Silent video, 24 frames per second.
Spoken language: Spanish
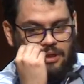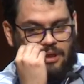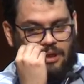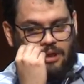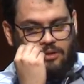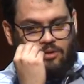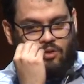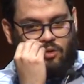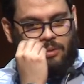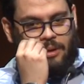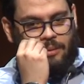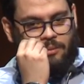
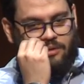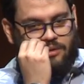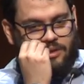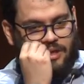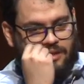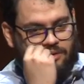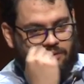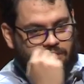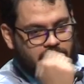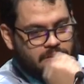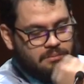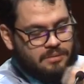Eh, tomamos
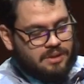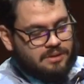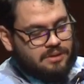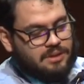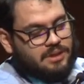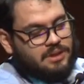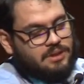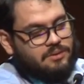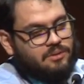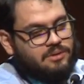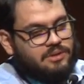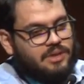datos
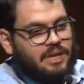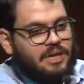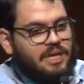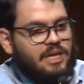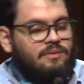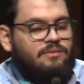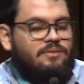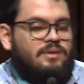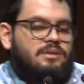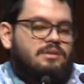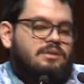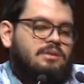administrativos del
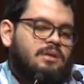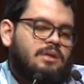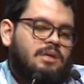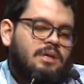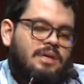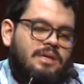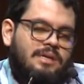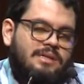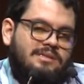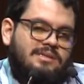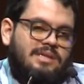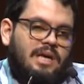ICFES,
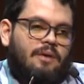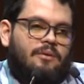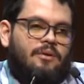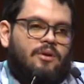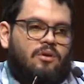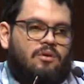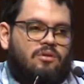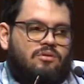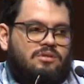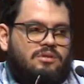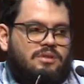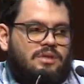
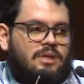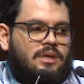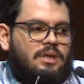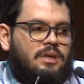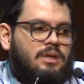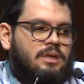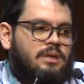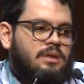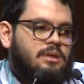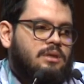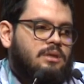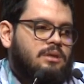Saber 11
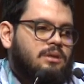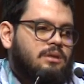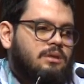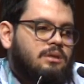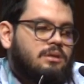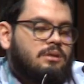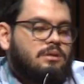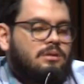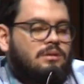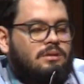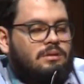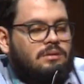
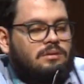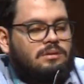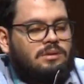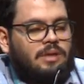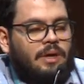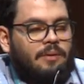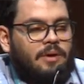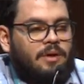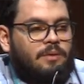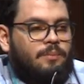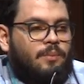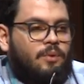y
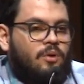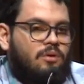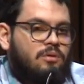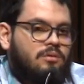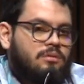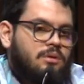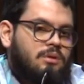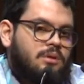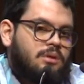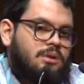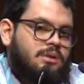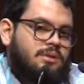Saber Pro,
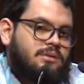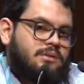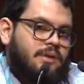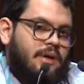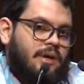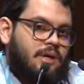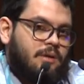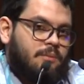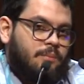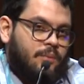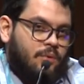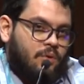
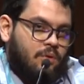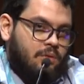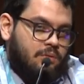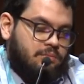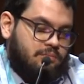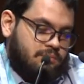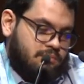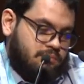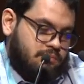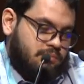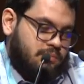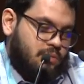Saber
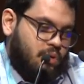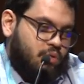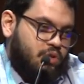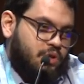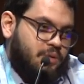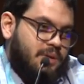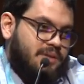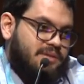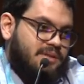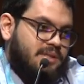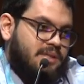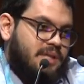Pro
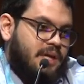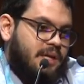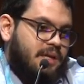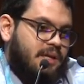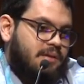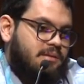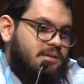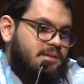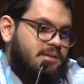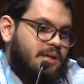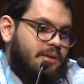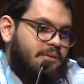
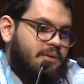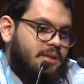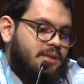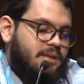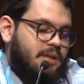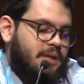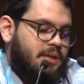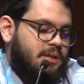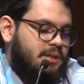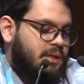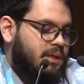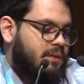universitarios y Saber
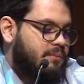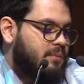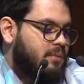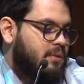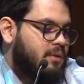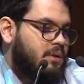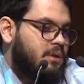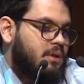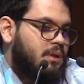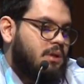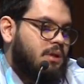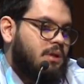DIT,
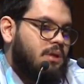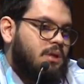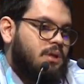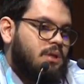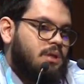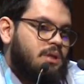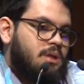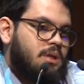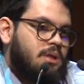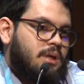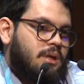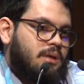
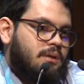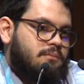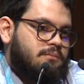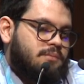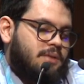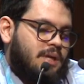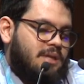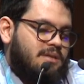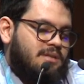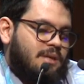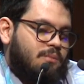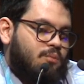y
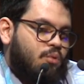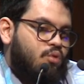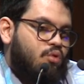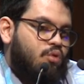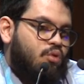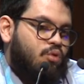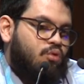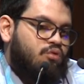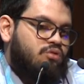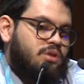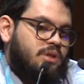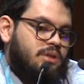realizamos un
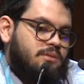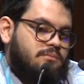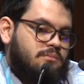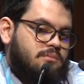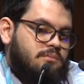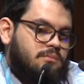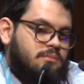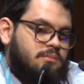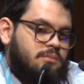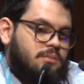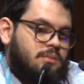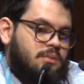cruce
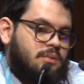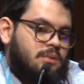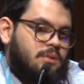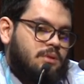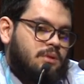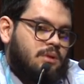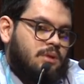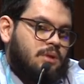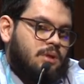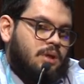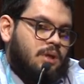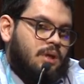
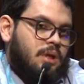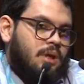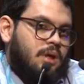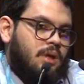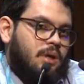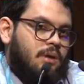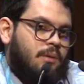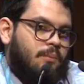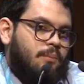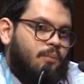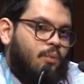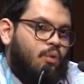
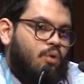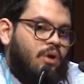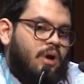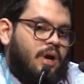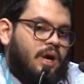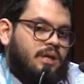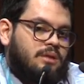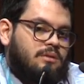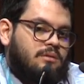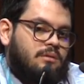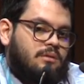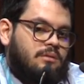eh,
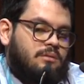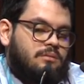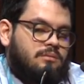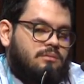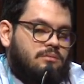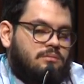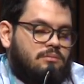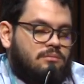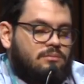buscando